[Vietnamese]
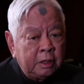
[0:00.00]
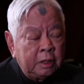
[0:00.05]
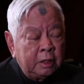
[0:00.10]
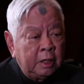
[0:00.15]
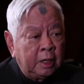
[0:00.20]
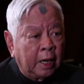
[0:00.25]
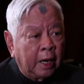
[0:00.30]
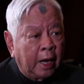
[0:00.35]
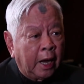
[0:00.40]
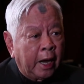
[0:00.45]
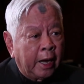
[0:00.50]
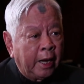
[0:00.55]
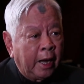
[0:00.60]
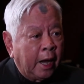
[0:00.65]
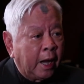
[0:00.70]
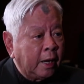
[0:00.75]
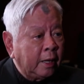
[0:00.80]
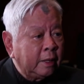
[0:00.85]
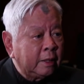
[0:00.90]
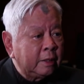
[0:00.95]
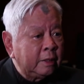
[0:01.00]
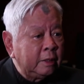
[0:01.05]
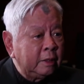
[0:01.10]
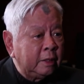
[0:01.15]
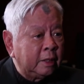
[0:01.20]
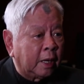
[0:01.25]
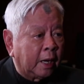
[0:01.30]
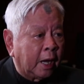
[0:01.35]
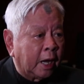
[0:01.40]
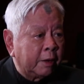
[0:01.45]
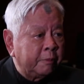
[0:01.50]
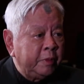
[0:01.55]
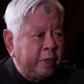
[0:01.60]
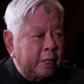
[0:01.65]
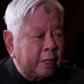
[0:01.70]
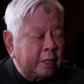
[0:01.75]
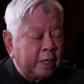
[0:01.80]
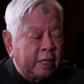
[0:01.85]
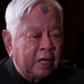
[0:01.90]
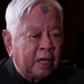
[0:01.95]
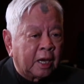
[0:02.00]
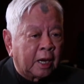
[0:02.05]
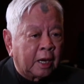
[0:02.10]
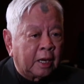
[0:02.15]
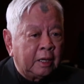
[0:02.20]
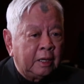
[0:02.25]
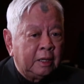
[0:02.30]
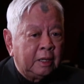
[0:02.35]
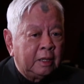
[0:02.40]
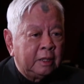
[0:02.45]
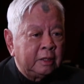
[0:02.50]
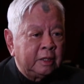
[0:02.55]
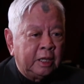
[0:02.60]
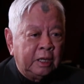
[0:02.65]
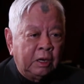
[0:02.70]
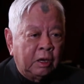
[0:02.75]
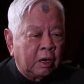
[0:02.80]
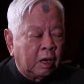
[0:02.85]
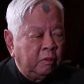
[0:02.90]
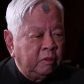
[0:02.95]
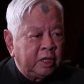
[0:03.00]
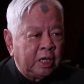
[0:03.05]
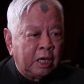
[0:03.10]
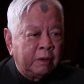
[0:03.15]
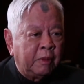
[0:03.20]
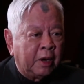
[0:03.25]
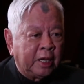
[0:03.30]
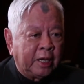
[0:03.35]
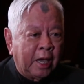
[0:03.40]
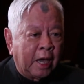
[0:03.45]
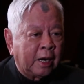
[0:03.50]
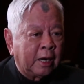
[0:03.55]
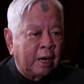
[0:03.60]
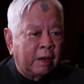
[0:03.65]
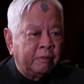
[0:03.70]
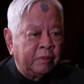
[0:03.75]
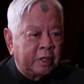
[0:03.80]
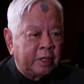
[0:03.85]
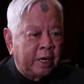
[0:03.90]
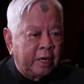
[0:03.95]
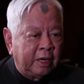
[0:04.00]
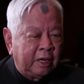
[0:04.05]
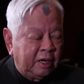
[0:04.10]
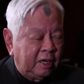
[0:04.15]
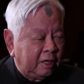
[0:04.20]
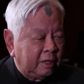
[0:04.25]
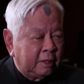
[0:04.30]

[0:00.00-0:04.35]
chưa được ai hát, chưa được ai biết đến cả, thì nó cũng chỉ là bản nhạc nằm trên,